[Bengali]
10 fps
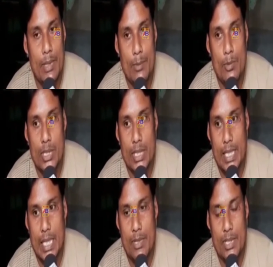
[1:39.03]
এই মুহূর্তে
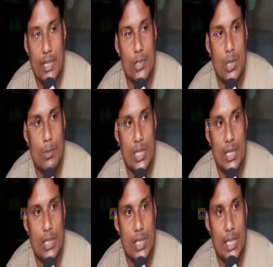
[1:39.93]
টাকা পয়সার একটু সমস্যা
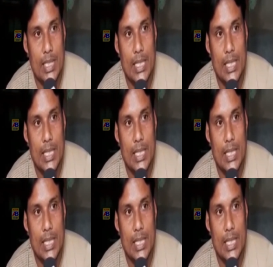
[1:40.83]
হচ্ছে